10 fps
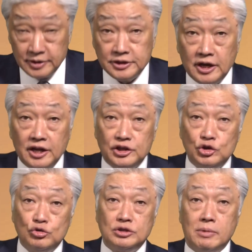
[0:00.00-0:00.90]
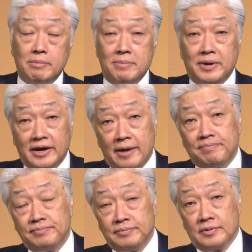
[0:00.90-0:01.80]
亲爱的弟兄姊妹们平安，
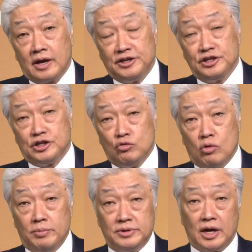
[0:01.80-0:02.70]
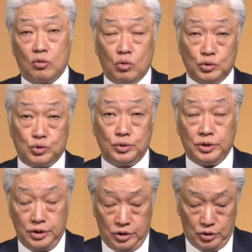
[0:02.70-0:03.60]
感谢神！我们在过去
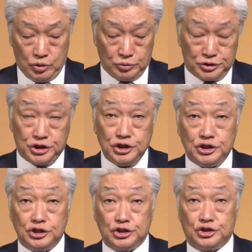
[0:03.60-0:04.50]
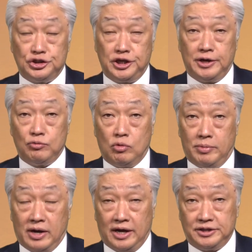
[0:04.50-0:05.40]
用七集的时间，我
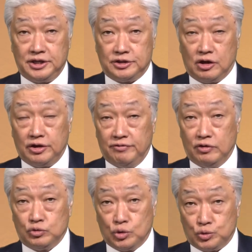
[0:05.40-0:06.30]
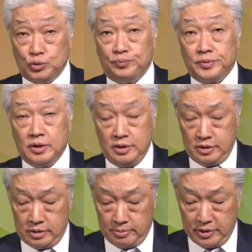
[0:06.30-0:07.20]
们来介绍以佛所书。
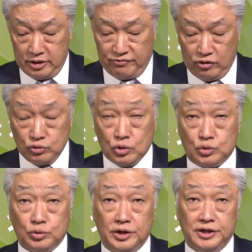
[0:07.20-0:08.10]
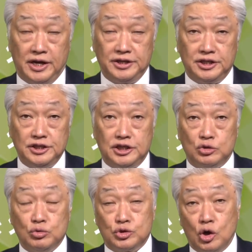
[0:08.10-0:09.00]
那么以佛所书的研经结
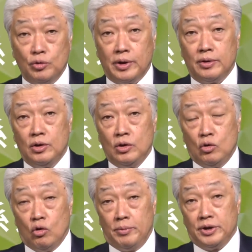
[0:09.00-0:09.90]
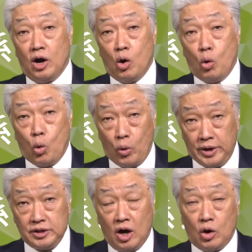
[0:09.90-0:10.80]
束之后呢，我们要
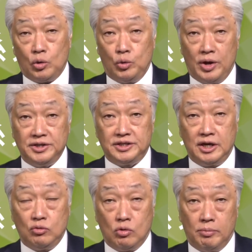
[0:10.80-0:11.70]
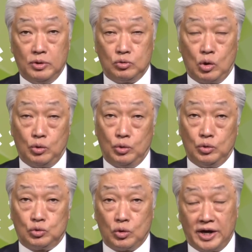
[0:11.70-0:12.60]
回到原先我们对
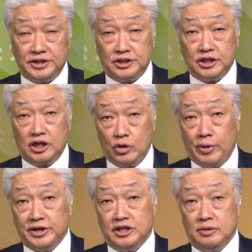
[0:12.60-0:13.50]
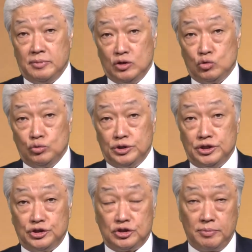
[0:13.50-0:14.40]
于出埃及记、利未记、民数
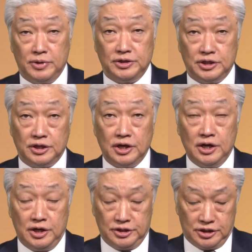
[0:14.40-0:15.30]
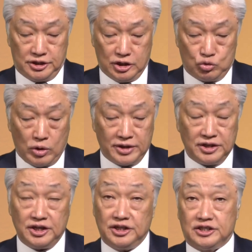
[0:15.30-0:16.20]
记、生命记这些专
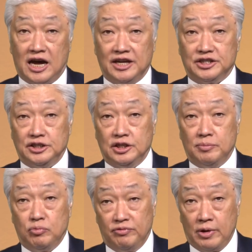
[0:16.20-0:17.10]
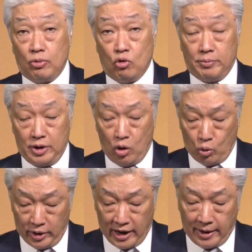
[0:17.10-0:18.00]
题查经的部分，我们要
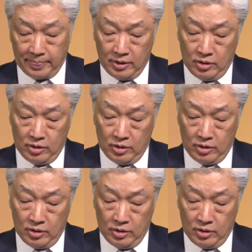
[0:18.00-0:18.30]
回来。